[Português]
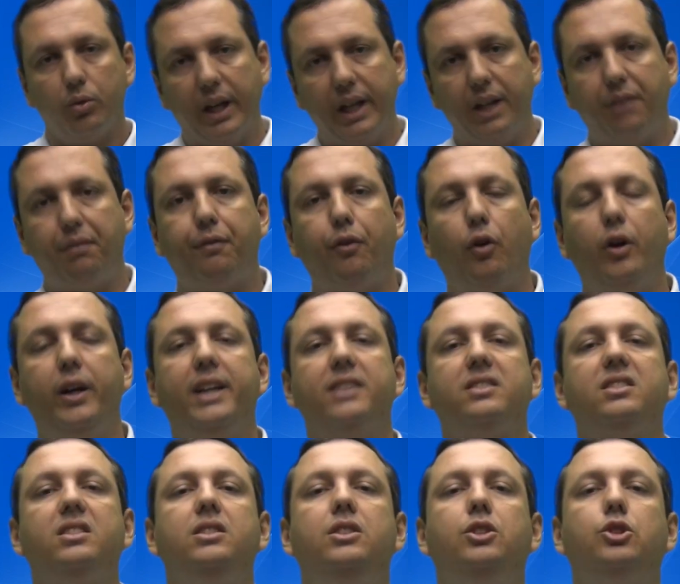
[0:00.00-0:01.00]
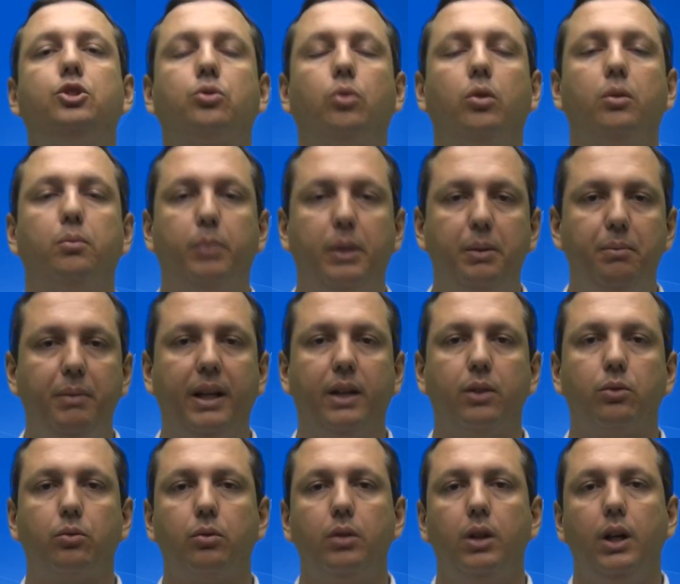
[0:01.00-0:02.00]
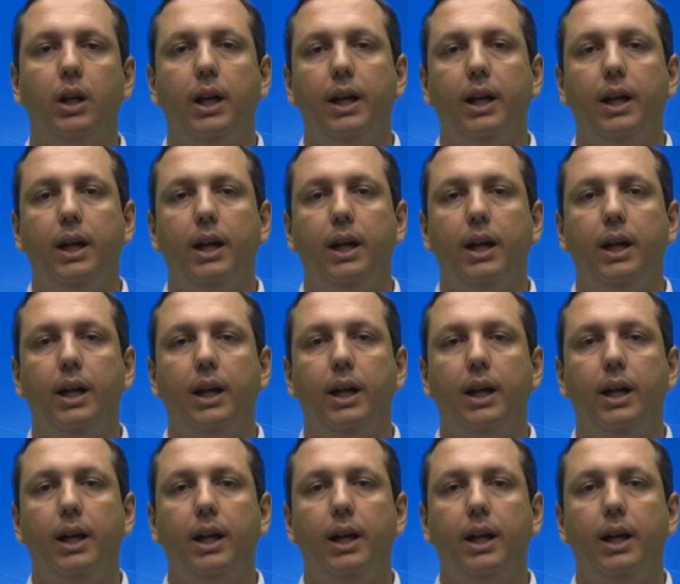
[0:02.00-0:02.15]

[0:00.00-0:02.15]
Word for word: que, que foi esse descobrimento?